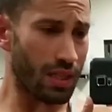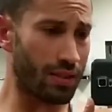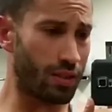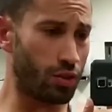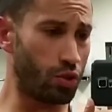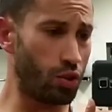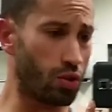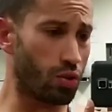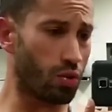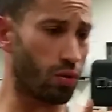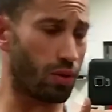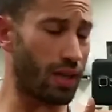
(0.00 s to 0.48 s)
C'est
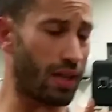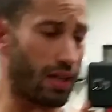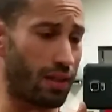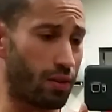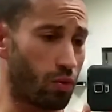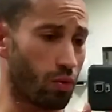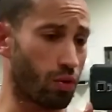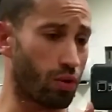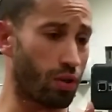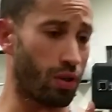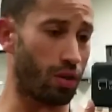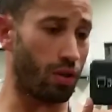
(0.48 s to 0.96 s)
juste qu'on a
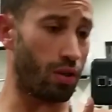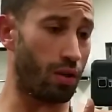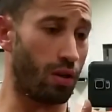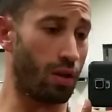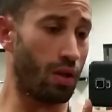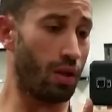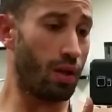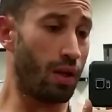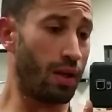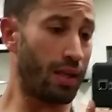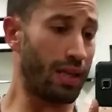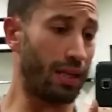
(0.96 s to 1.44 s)
donc, euh,
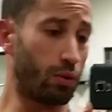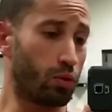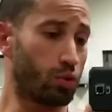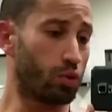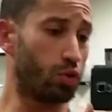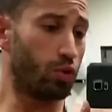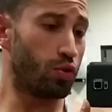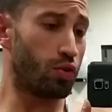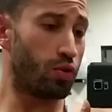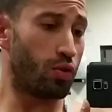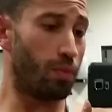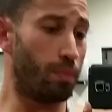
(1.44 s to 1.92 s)
donc
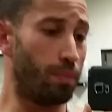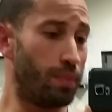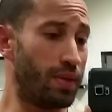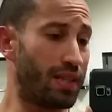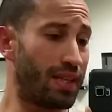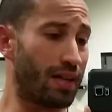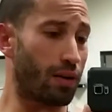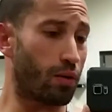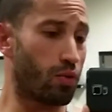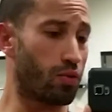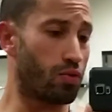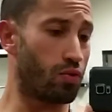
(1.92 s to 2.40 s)
juste ce
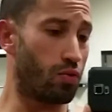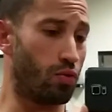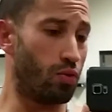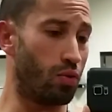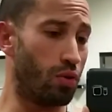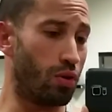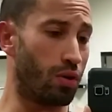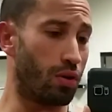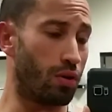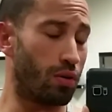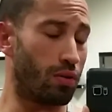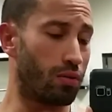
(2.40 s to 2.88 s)
mythe à cause
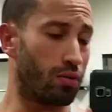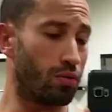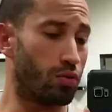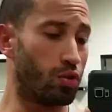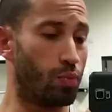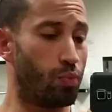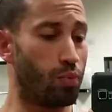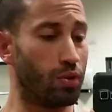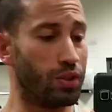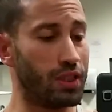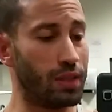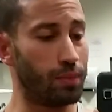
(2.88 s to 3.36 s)
du, euh,
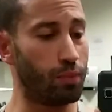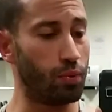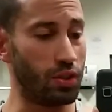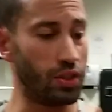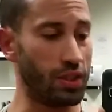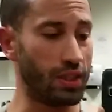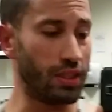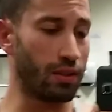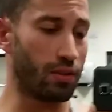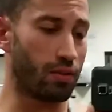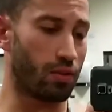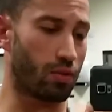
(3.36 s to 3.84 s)
du
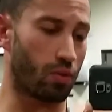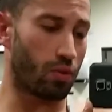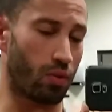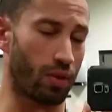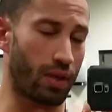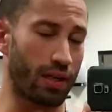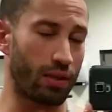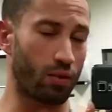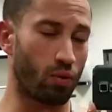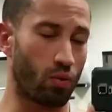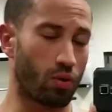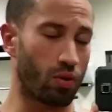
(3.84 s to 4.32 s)
bodybuilding
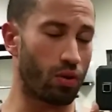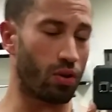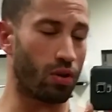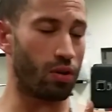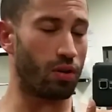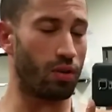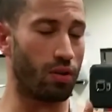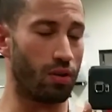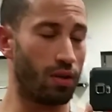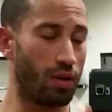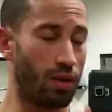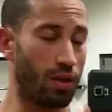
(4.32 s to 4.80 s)
qu'on a donc
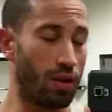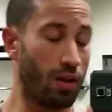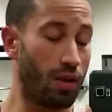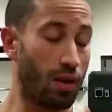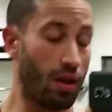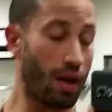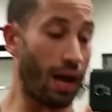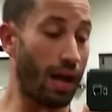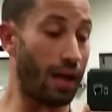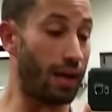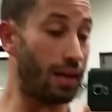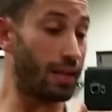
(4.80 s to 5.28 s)
euh,
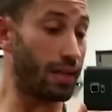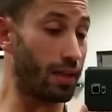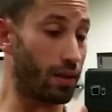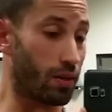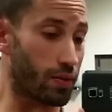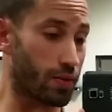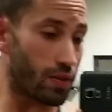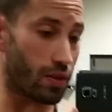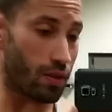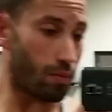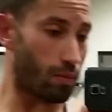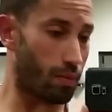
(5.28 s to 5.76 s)
allié
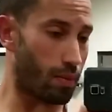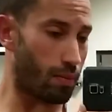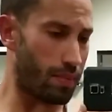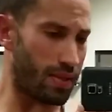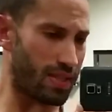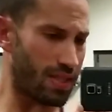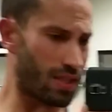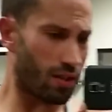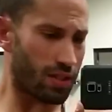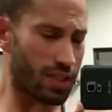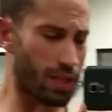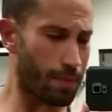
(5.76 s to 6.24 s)
ensemble.
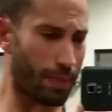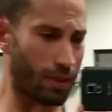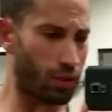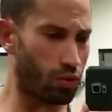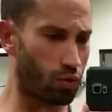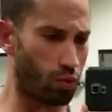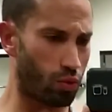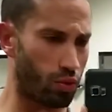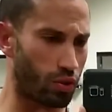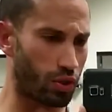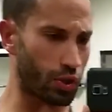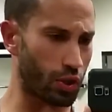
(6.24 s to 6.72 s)
Mais sinon, c'est pas
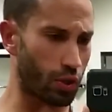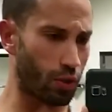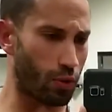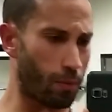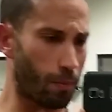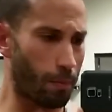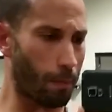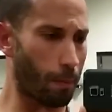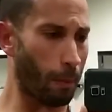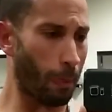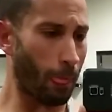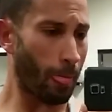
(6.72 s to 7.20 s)
du tout dangereux.
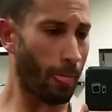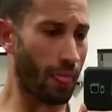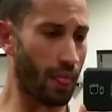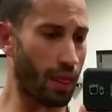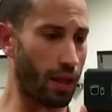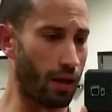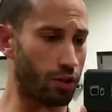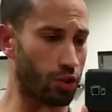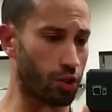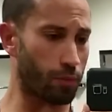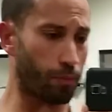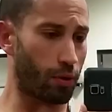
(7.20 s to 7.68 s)

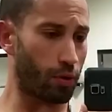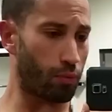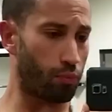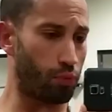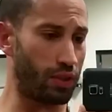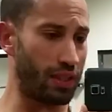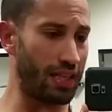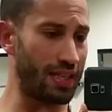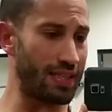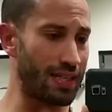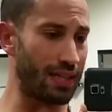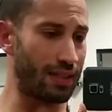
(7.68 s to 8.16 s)
J'en prends
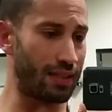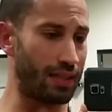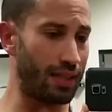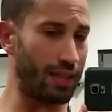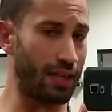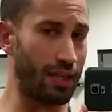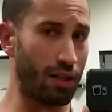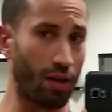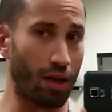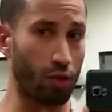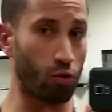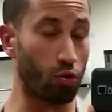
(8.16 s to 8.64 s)
depuis des
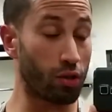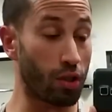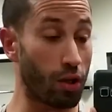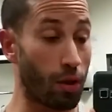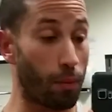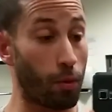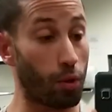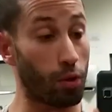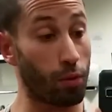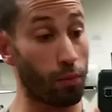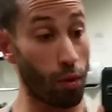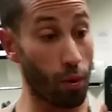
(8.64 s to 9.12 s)
années. Il y en a d'autres
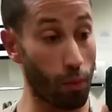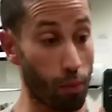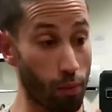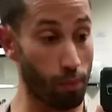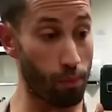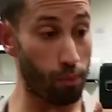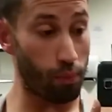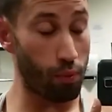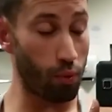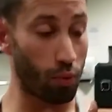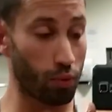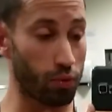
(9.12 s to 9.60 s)
qui en prennent
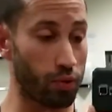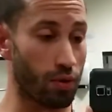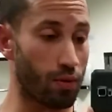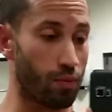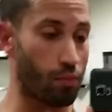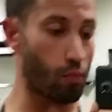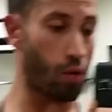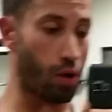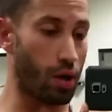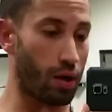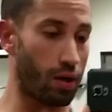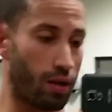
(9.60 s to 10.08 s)
plus longtemps
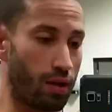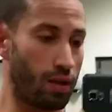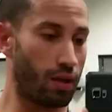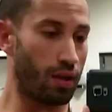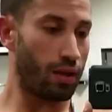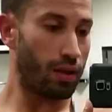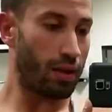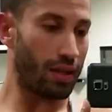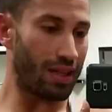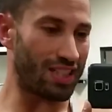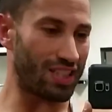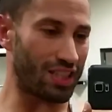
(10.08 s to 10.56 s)
que moi.
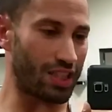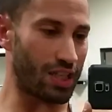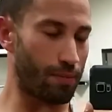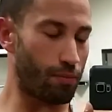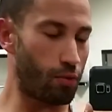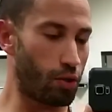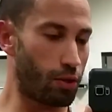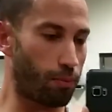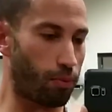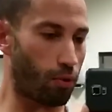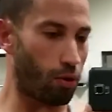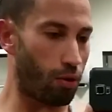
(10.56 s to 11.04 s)

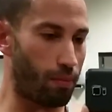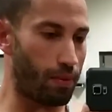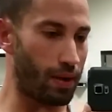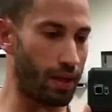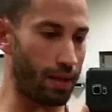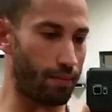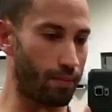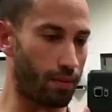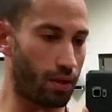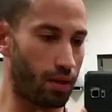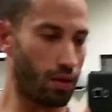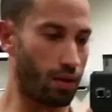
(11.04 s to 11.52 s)
Jamais eu de
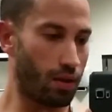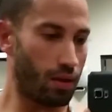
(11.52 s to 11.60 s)
problème.